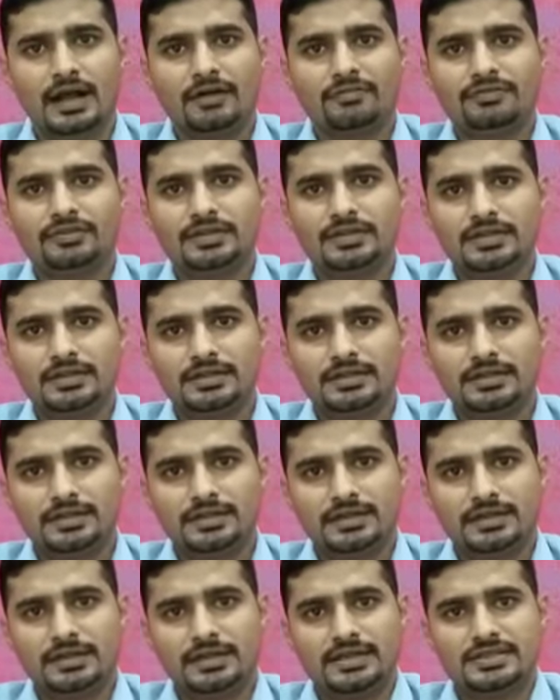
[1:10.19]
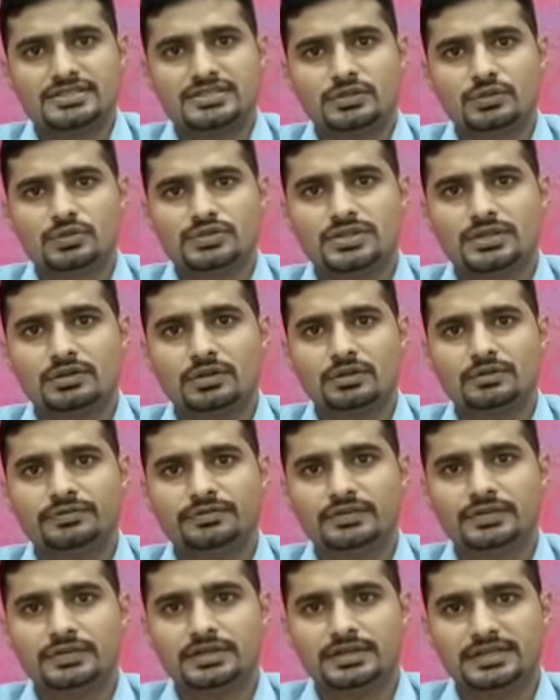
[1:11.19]
आफ्टर एक्सक्लूजन
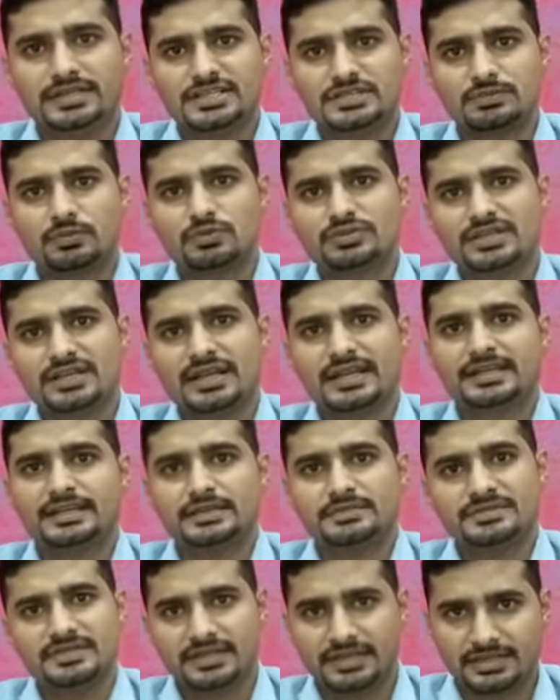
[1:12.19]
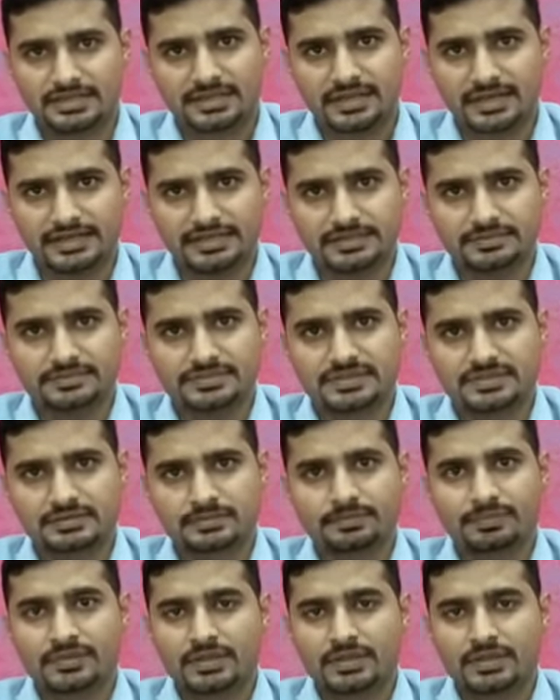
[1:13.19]
ऑफ डिस्पोजल आइटम्स एंड अदर आइटम्स